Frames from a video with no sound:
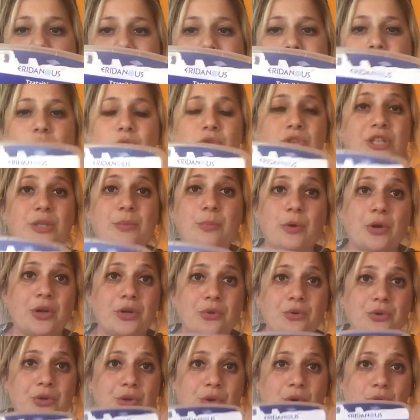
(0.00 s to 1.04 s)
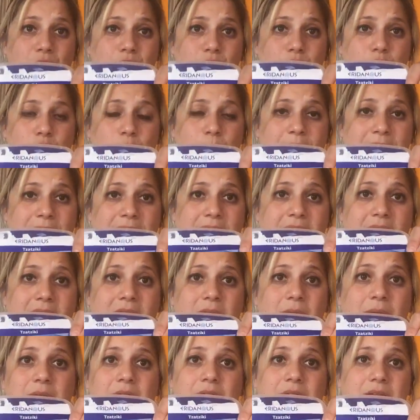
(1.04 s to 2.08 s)
un altro tipo che non ricordo
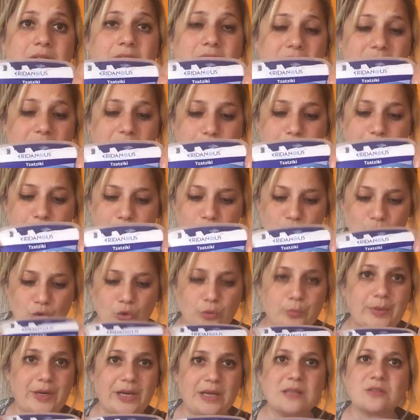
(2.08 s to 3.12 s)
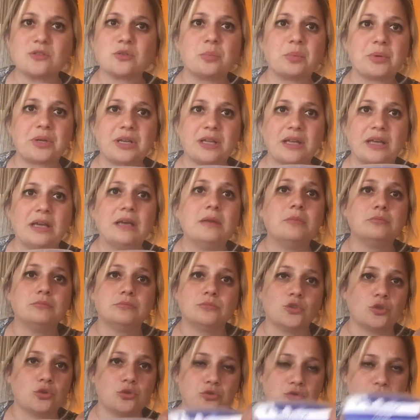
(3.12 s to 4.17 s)
com'era eh, però non l'ho preso perché
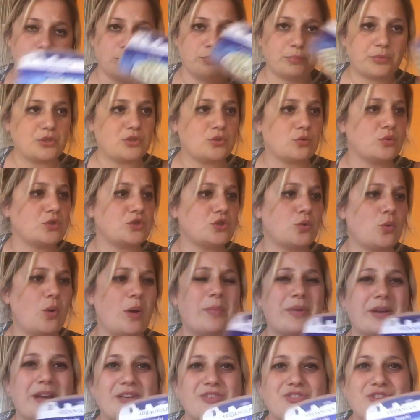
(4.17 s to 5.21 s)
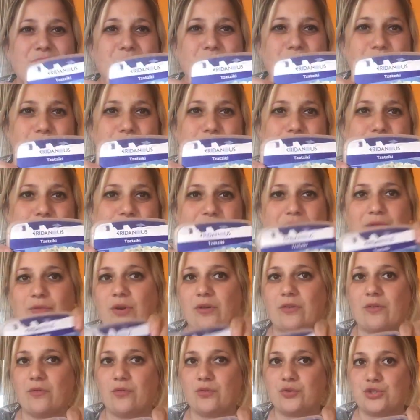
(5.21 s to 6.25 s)
non lo so ho preso questo qua perché già lo conoscevo
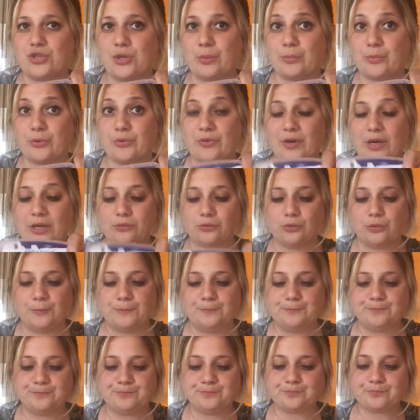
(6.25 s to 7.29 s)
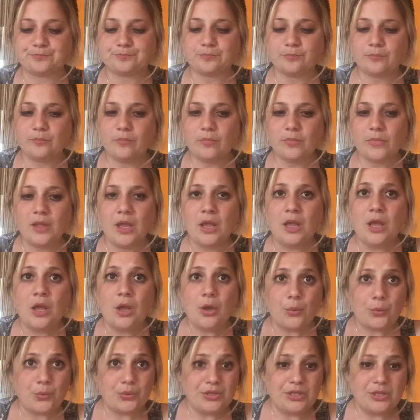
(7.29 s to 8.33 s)
l'avevo già provato
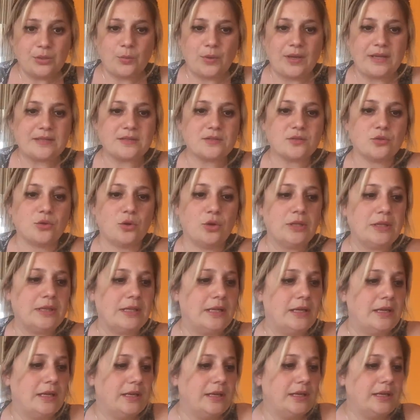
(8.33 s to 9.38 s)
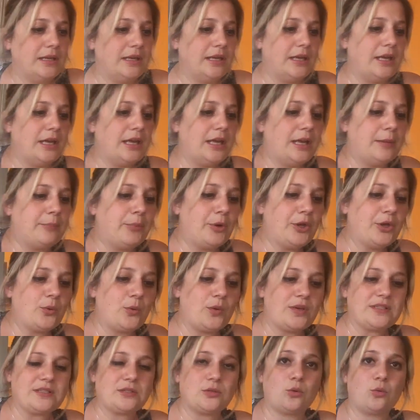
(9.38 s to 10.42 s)
quindi questo eh, poi
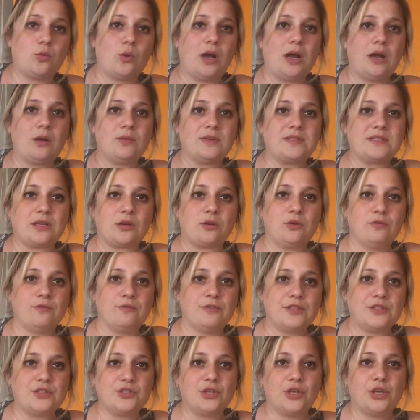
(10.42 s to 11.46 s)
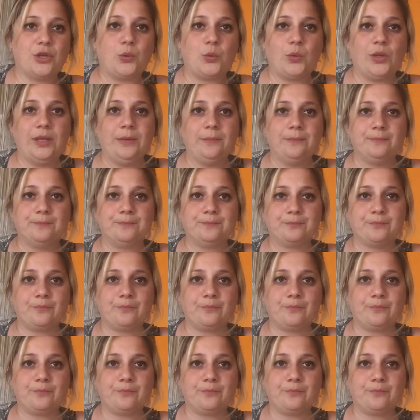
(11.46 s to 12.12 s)
questo qua questa confezione qui